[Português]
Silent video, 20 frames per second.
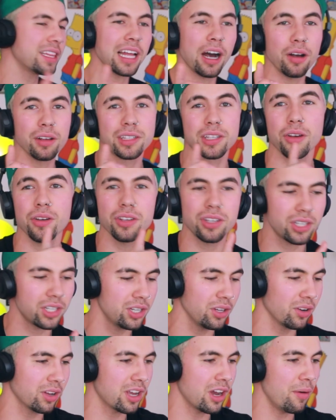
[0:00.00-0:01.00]
imitar o seu
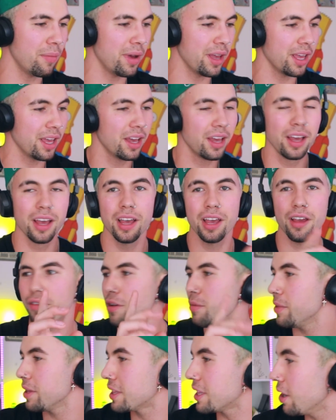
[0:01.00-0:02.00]
estilo, calma aí. Eu
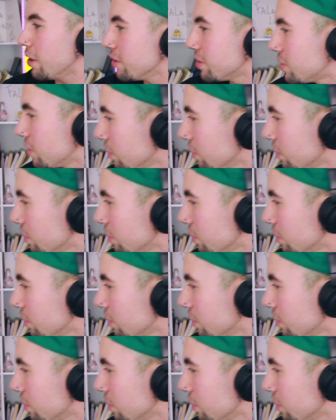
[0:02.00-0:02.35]
vou imitar